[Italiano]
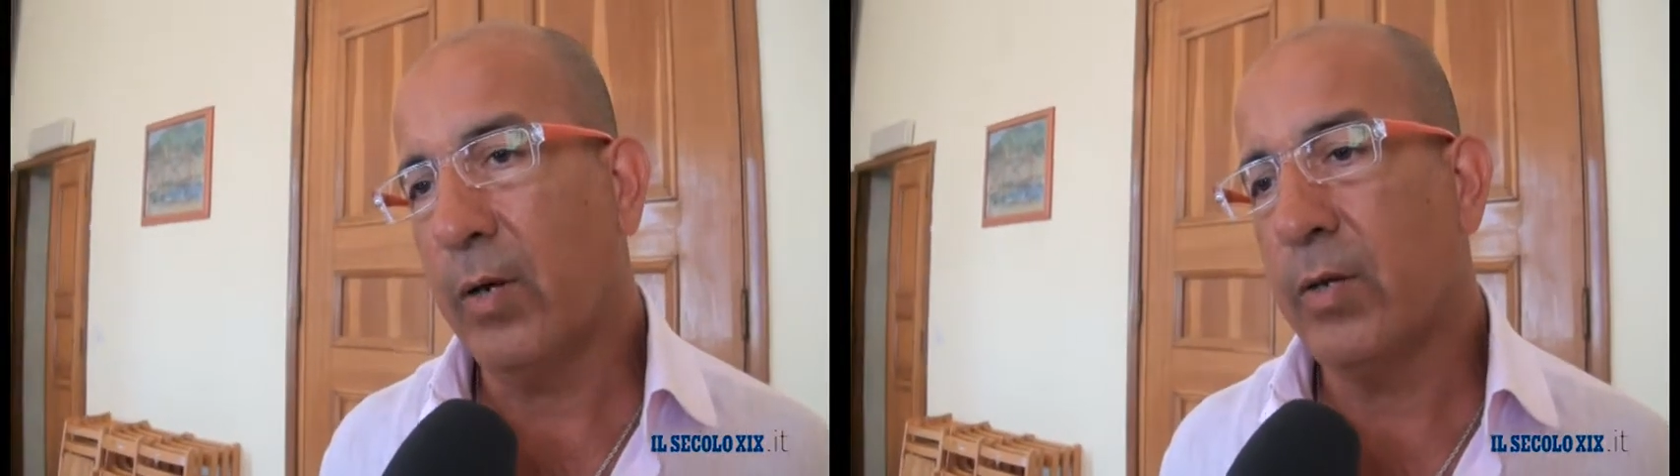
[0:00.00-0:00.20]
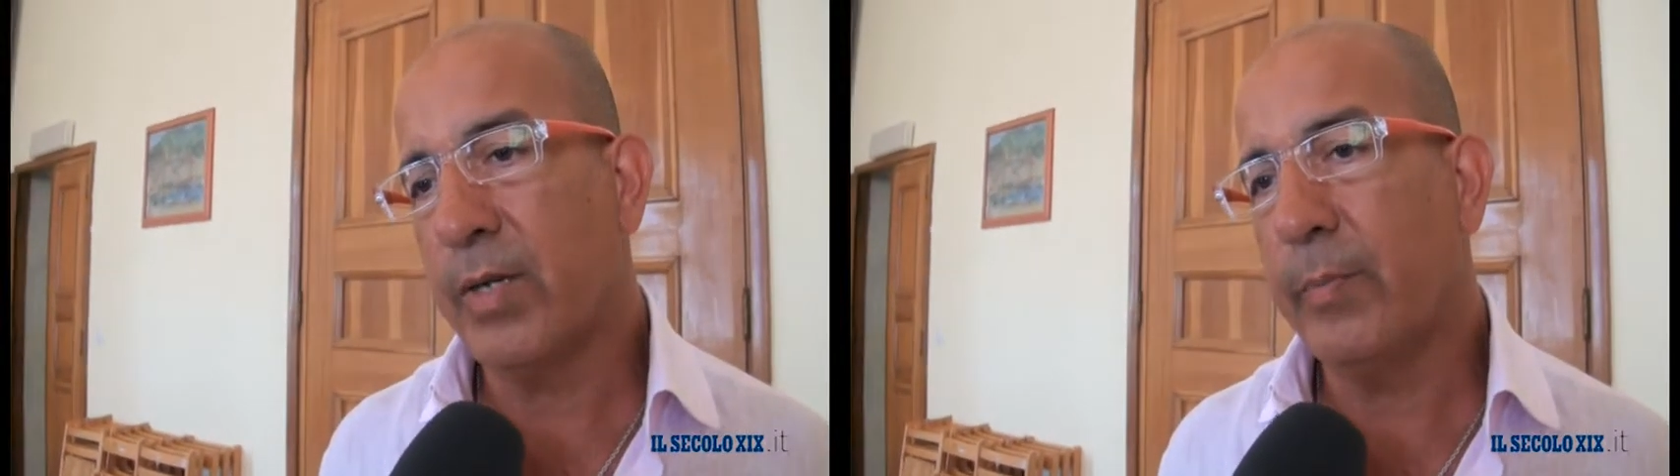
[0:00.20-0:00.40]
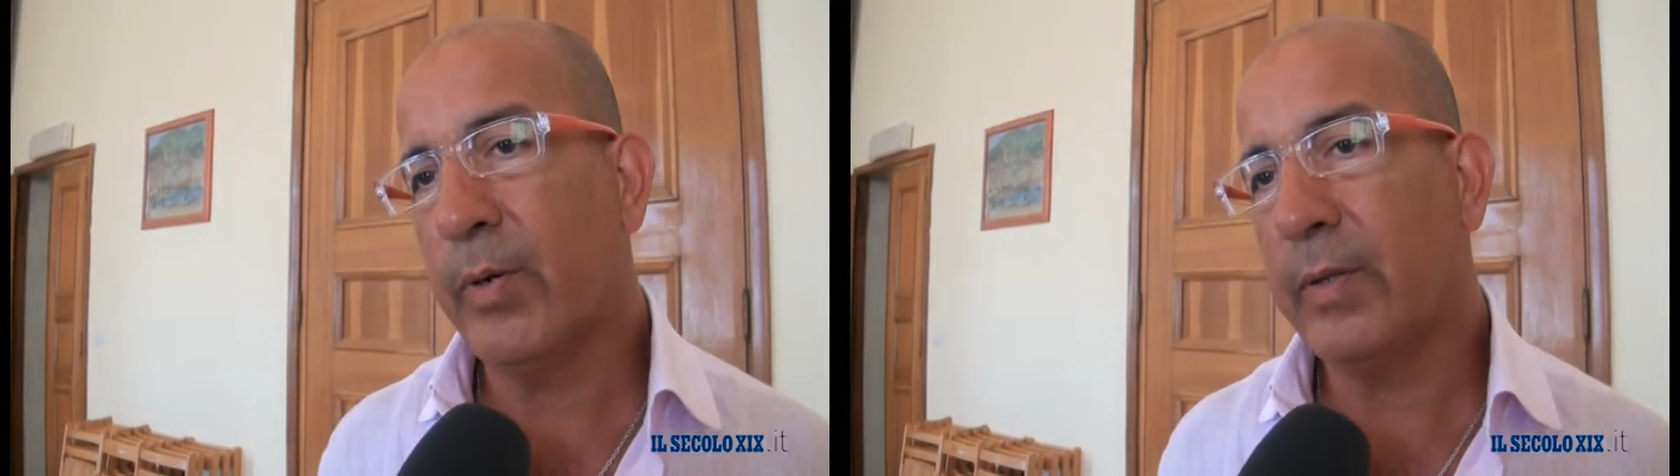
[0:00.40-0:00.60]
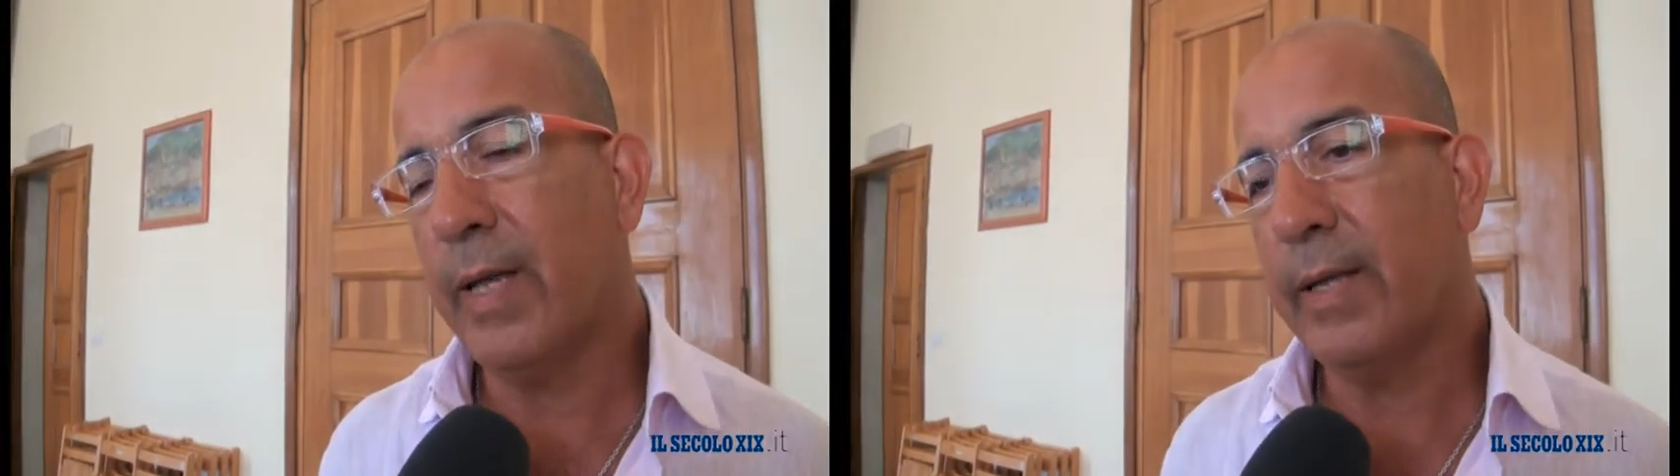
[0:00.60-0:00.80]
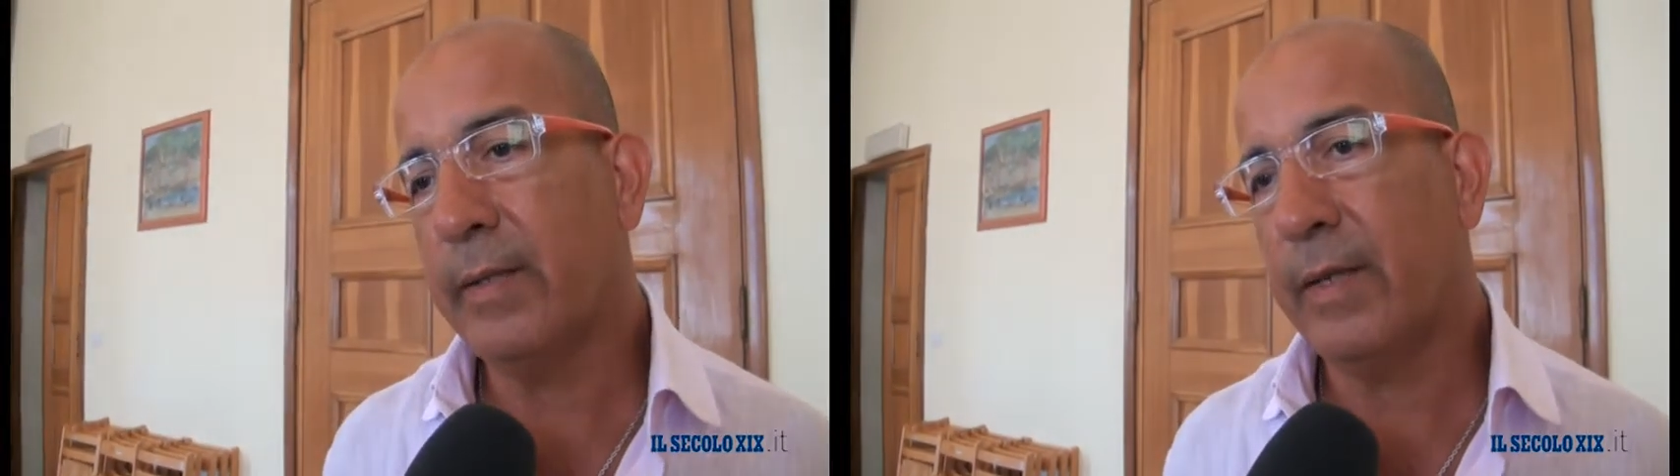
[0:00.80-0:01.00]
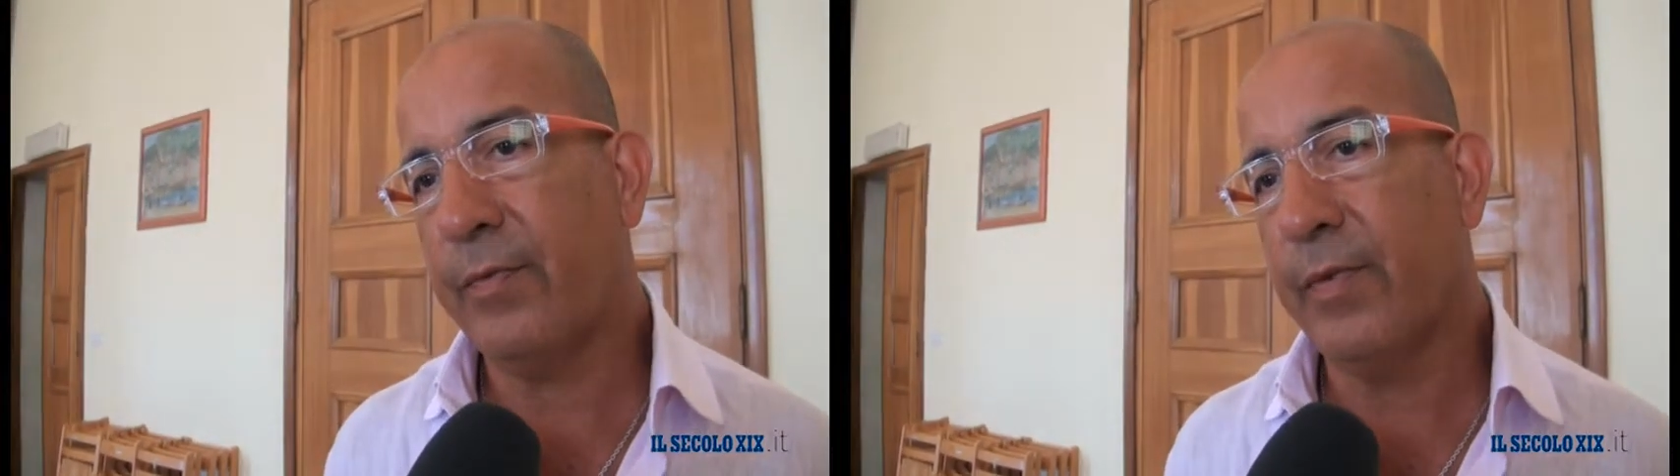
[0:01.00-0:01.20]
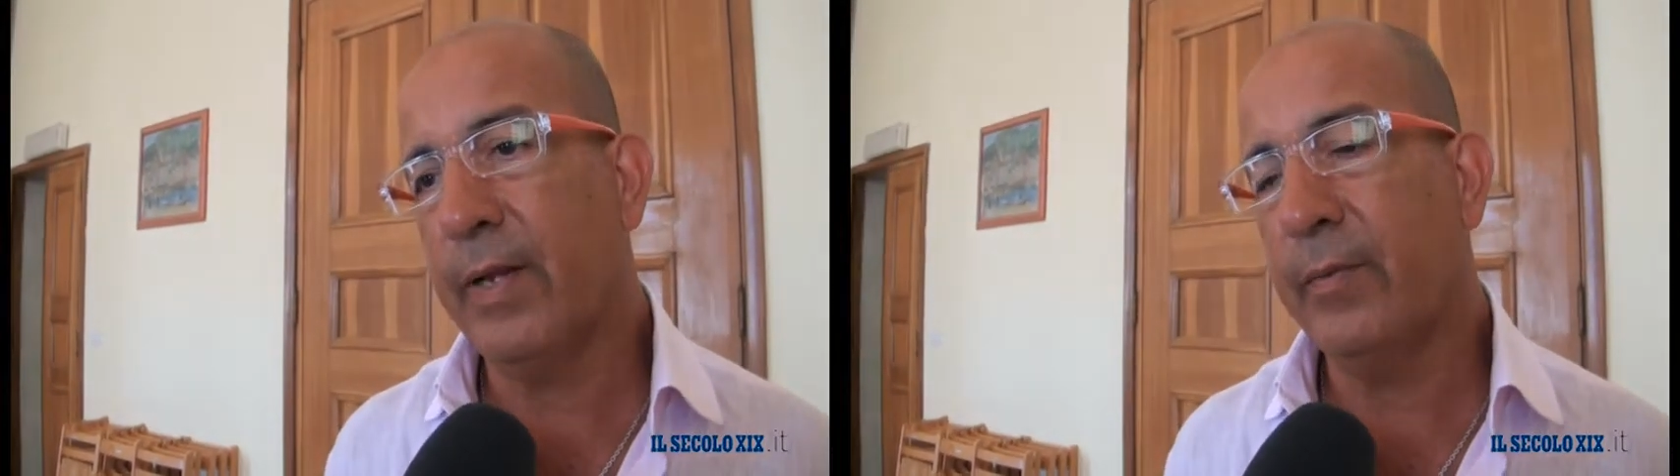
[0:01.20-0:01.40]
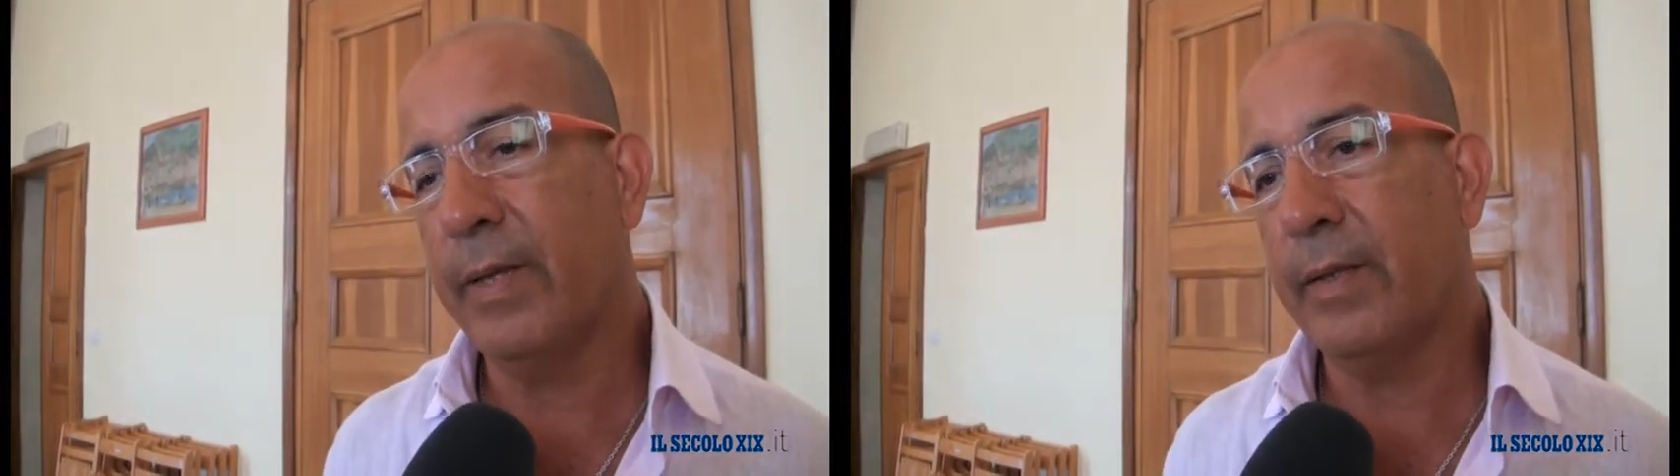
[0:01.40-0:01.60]
cosa importante è che
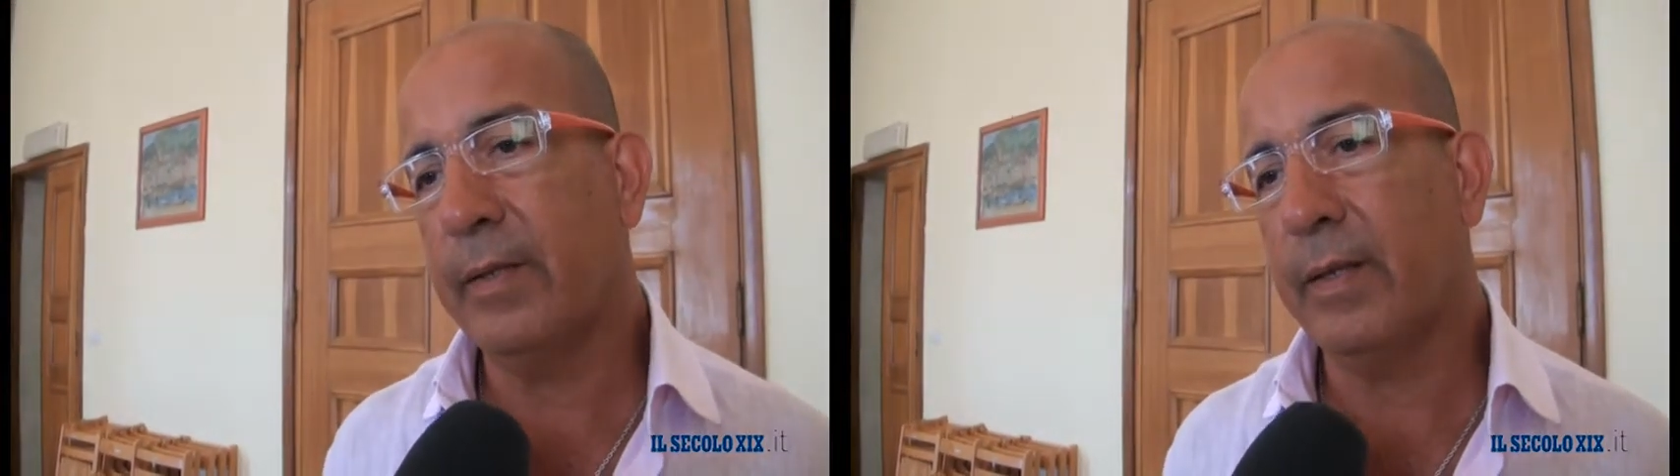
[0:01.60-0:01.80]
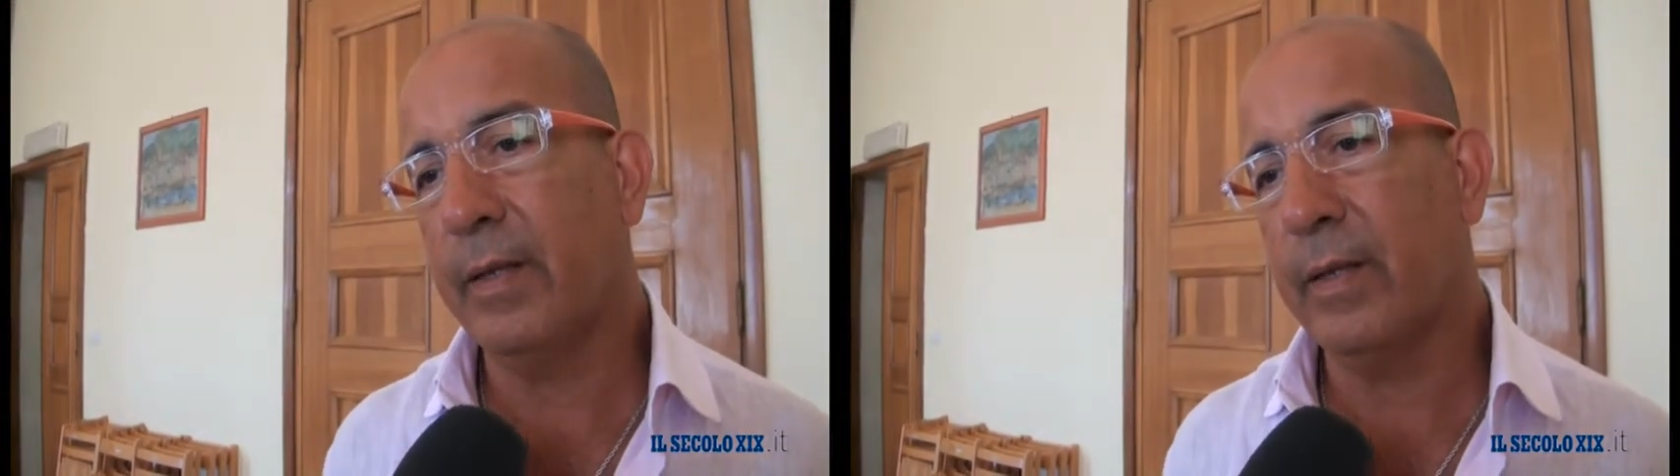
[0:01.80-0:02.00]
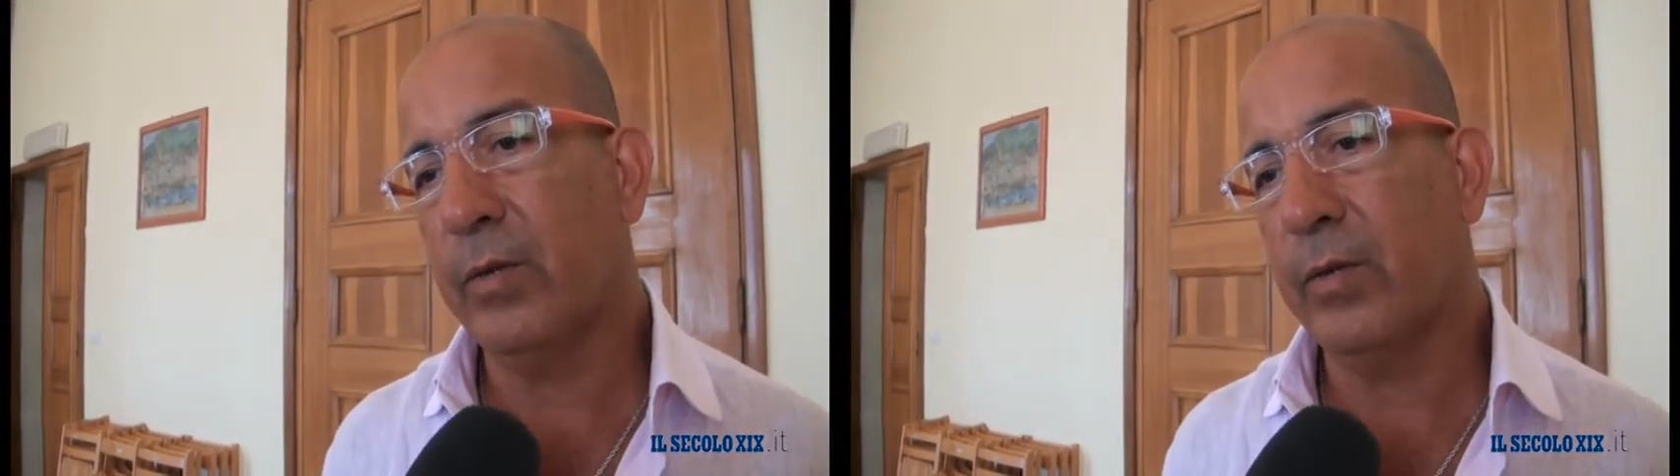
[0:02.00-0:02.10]
finalmente